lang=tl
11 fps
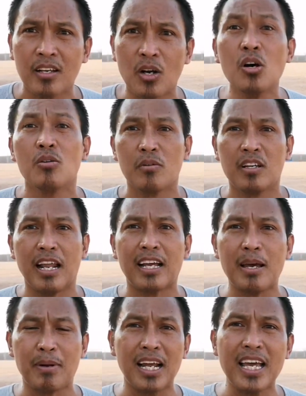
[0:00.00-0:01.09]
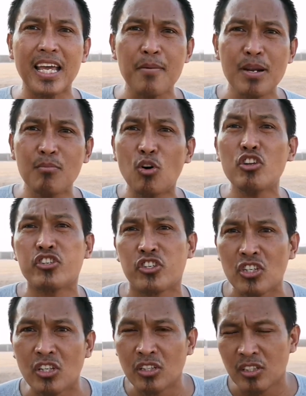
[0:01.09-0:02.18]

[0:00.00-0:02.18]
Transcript: Ko, lagay, maglagay kami ng bulls.